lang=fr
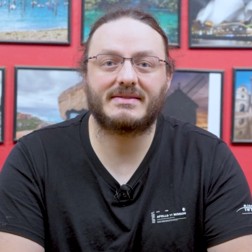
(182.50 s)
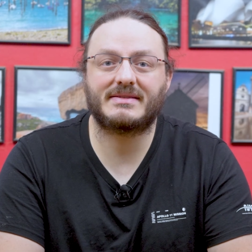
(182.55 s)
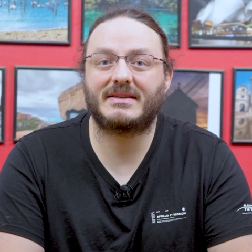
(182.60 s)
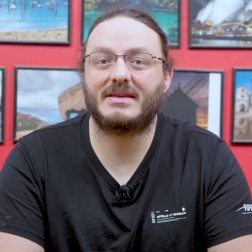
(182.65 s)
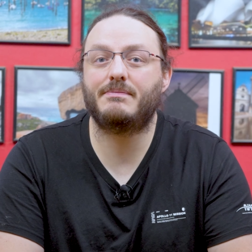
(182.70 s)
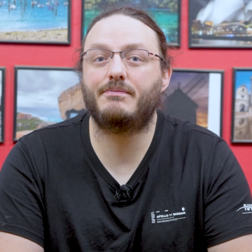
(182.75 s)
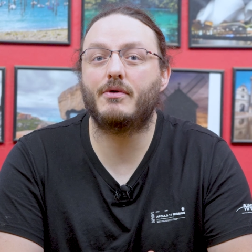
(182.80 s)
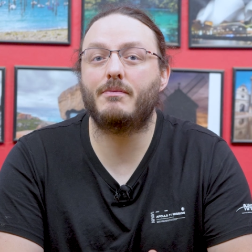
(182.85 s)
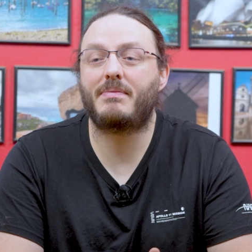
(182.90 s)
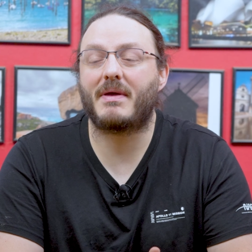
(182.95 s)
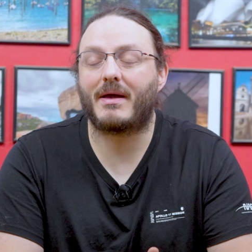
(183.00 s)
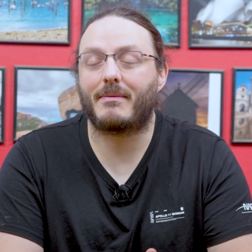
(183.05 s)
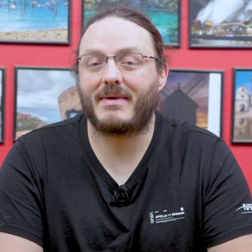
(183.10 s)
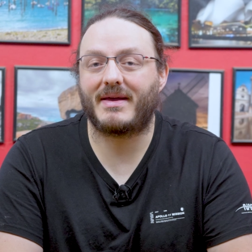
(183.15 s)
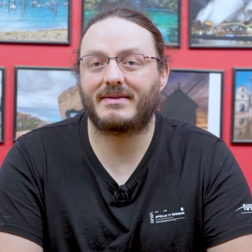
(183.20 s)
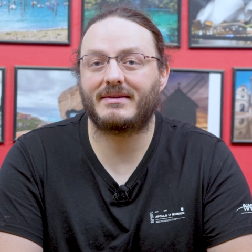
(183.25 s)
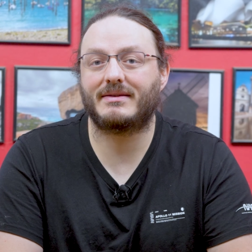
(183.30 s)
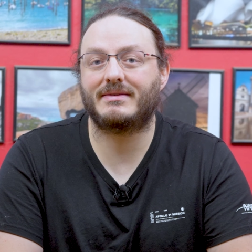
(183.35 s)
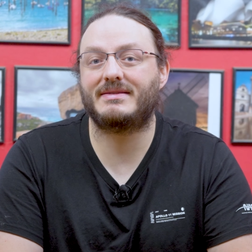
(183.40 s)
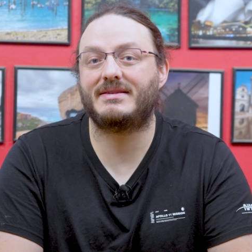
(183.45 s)
ce qui peut
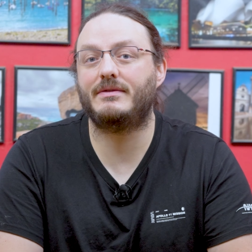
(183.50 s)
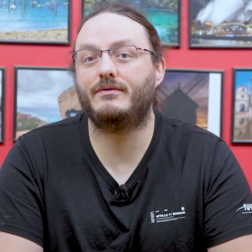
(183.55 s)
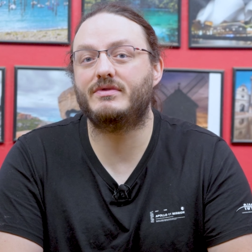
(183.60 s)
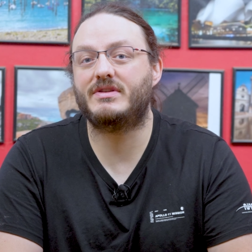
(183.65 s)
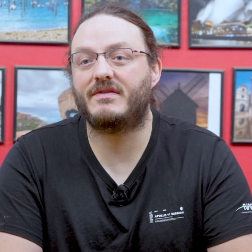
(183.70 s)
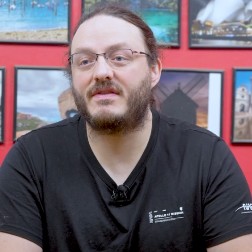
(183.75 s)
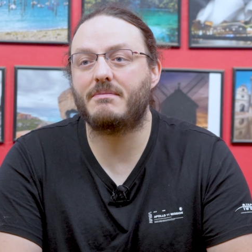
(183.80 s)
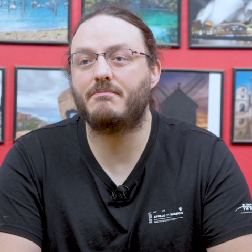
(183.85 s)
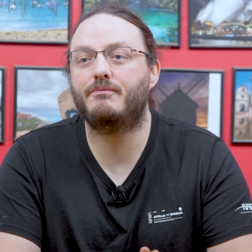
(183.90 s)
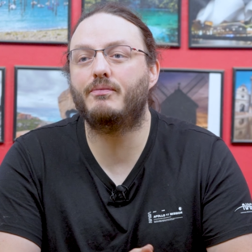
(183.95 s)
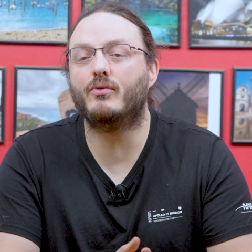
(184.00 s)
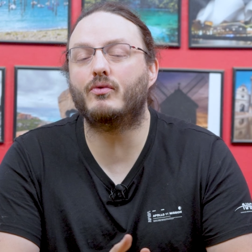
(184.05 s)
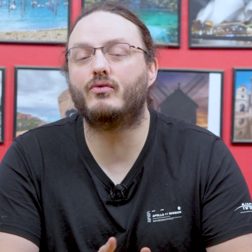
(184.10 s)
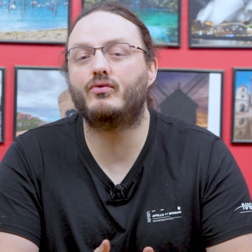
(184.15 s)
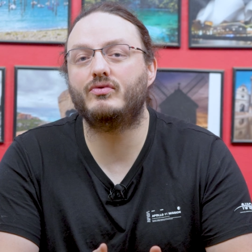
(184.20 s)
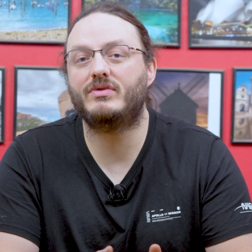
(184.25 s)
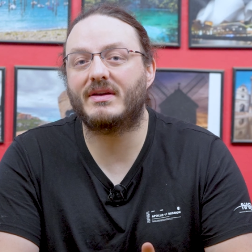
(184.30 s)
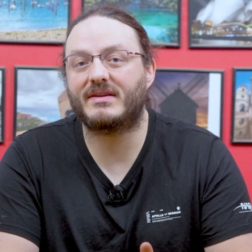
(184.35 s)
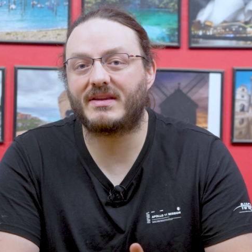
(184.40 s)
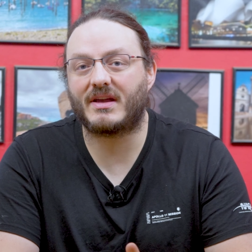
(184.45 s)
permettre, si vous avez
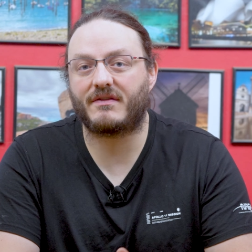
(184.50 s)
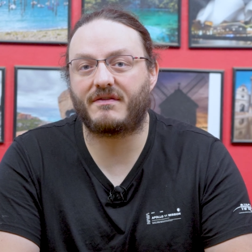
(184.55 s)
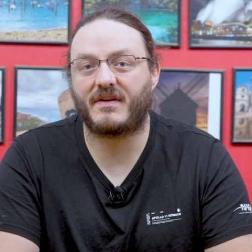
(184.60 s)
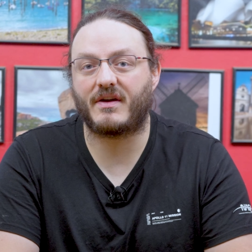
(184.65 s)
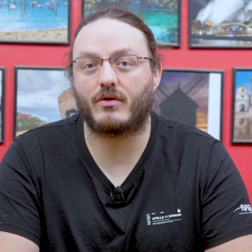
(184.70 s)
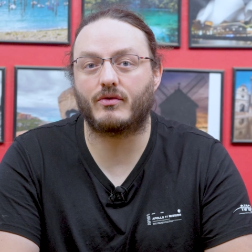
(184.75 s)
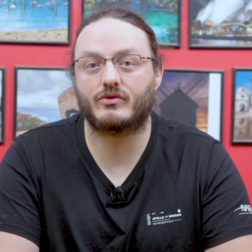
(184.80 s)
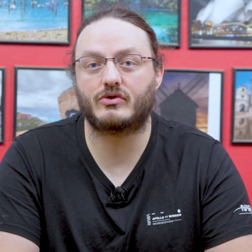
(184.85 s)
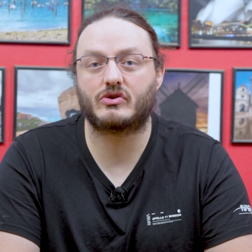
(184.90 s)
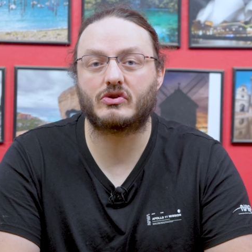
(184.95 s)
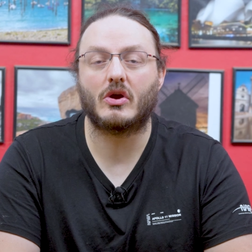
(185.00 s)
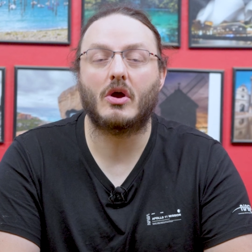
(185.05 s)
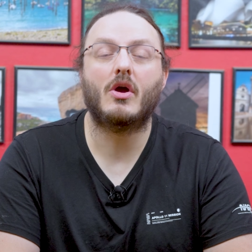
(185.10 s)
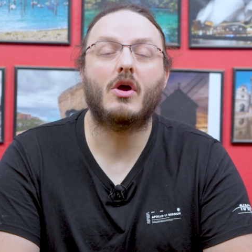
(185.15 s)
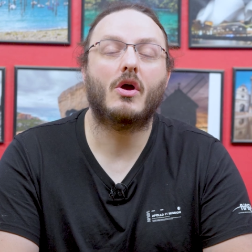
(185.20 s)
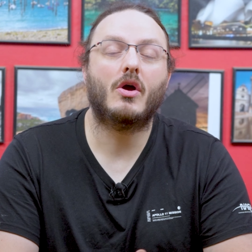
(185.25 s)
beaucoup d'interférences